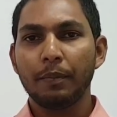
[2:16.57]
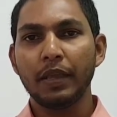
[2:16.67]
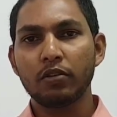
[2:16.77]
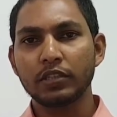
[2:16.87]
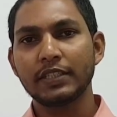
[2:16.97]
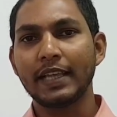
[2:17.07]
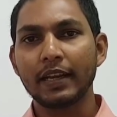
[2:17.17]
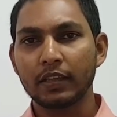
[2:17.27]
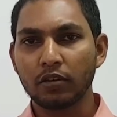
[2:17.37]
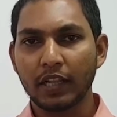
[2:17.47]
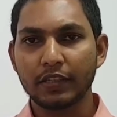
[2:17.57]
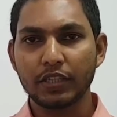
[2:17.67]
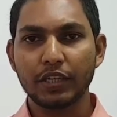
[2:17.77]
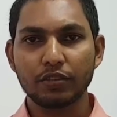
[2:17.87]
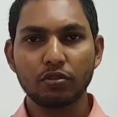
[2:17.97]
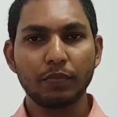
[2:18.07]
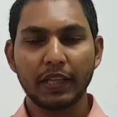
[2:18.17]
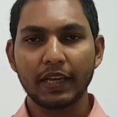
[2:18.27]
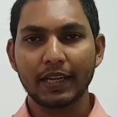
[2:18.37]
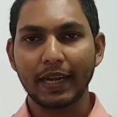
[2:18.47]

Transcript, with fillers: మీకు వచ్చే శాలరీతో అది చేయొచ్చు మీ దగ్గర